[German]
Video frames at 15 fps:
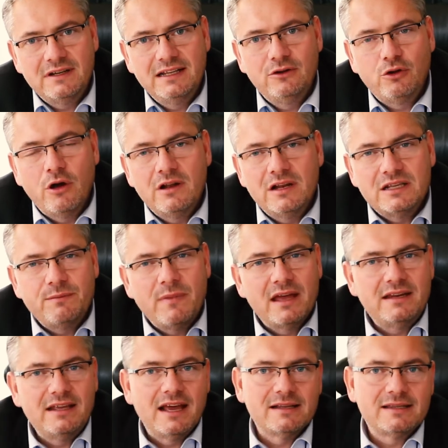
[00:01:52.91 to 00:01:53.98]
die deutlich mehr
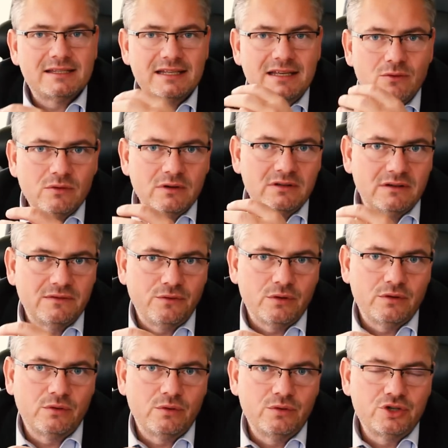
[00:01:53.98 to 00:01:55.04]
die Erziehung in den
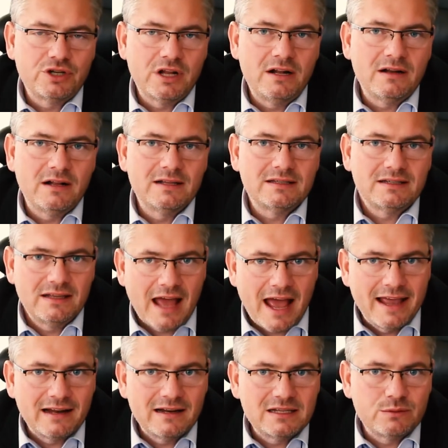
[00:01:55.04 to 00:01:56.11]
Vordergrund stellen als die
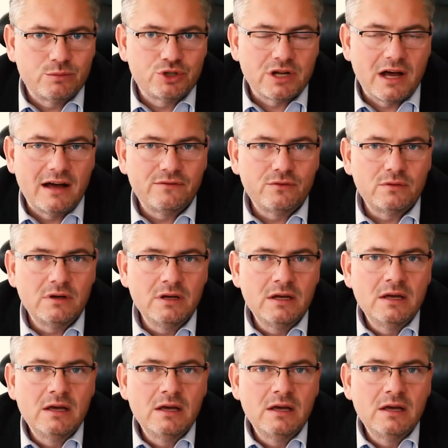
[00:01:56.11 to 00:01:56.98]
eigentliche Bestrafung.